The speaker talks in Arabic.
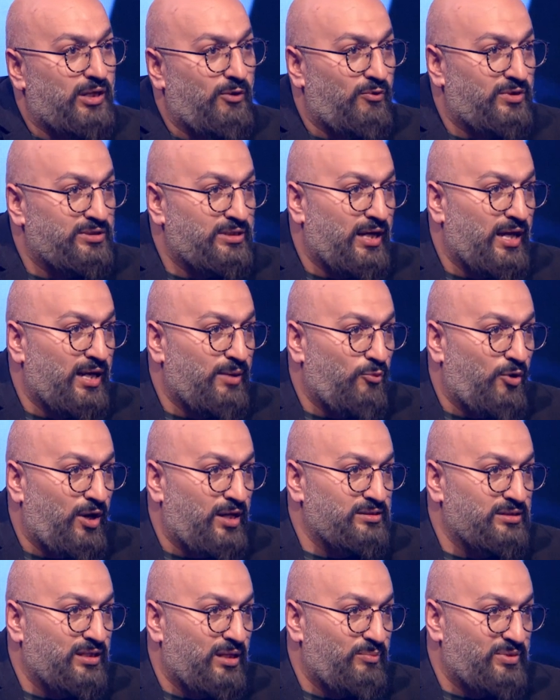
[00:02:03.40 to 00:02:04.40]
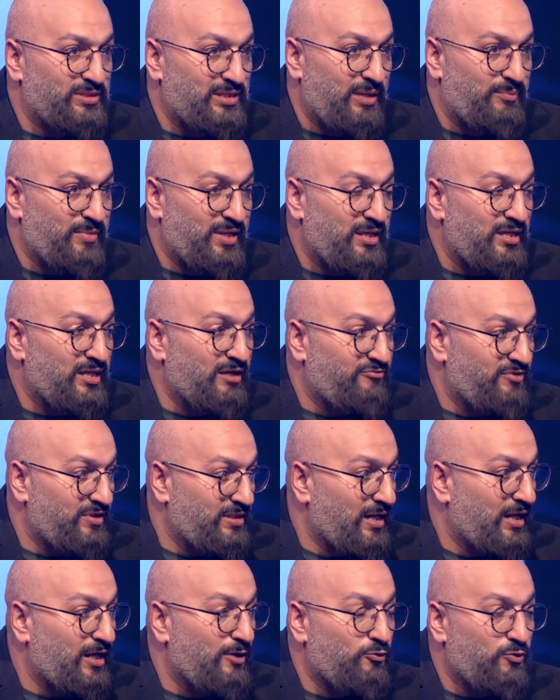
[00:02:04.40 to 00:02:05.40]
وراء المعارضة البرلمانية في
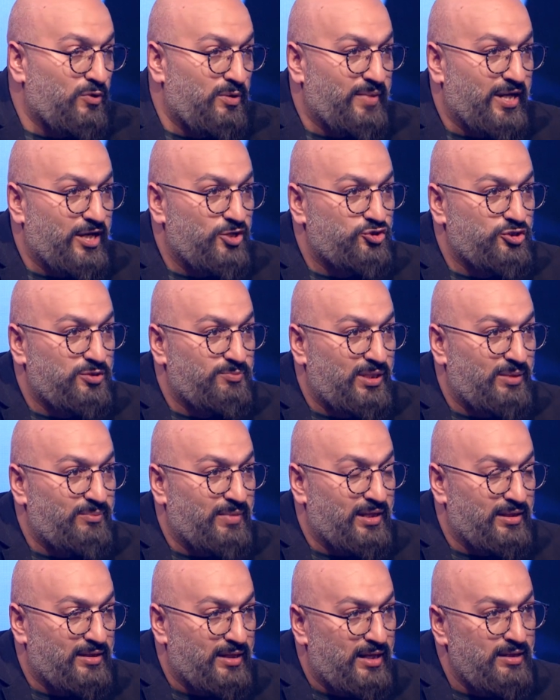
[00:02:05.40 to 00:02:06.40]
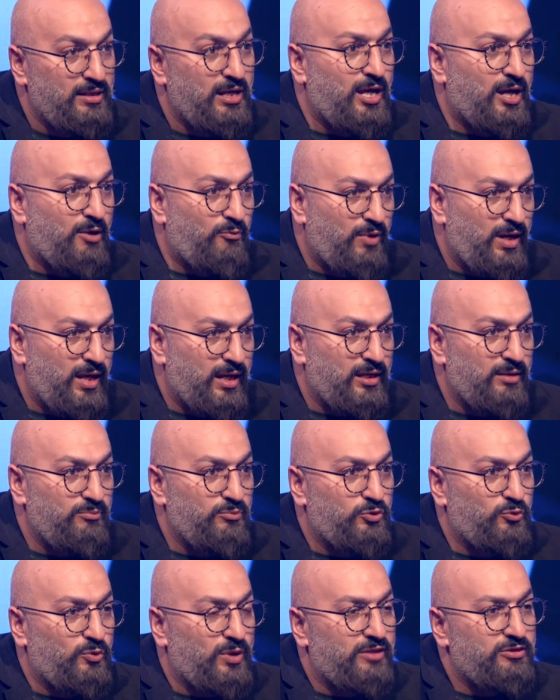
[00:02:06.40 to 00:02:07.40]
داخل كل ما يجري بالميدان
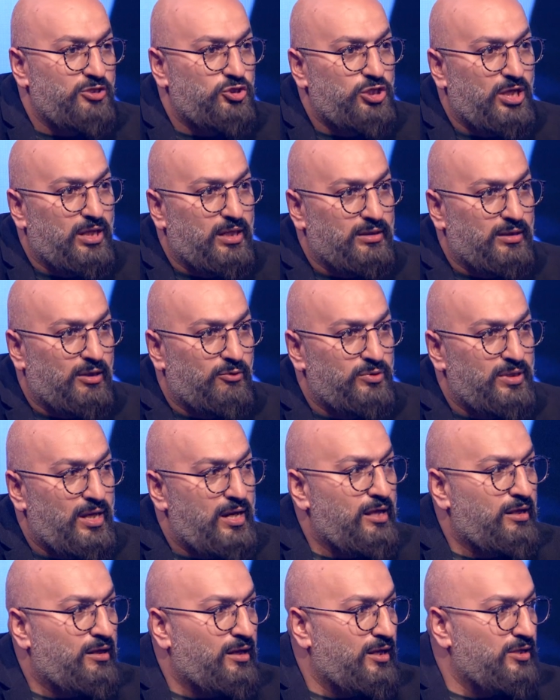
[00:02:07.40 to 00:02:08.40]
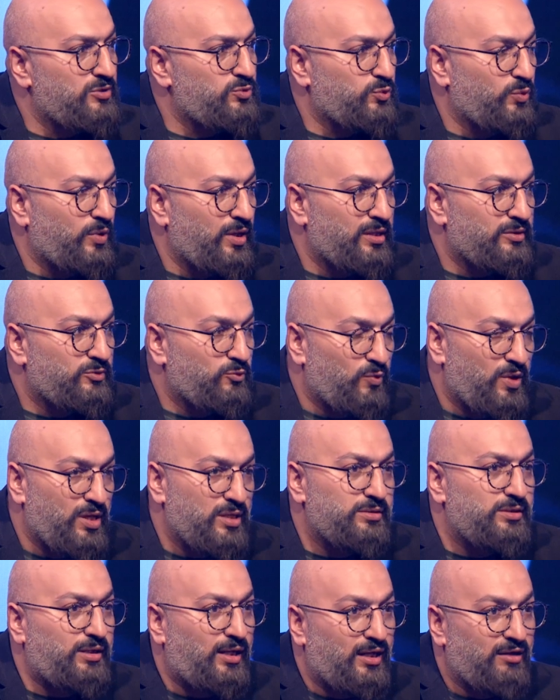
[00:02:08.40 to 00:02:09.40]
ولكن بدون أن نشك أن هنالك أصوات
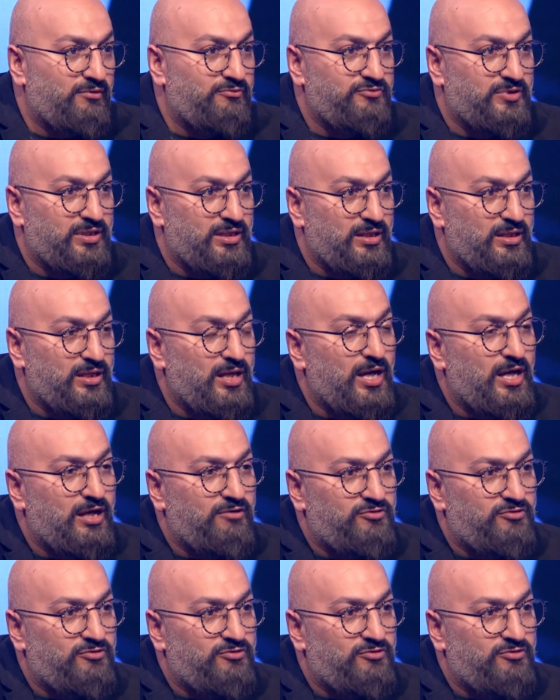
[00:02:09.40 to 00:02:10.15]
واضحة في,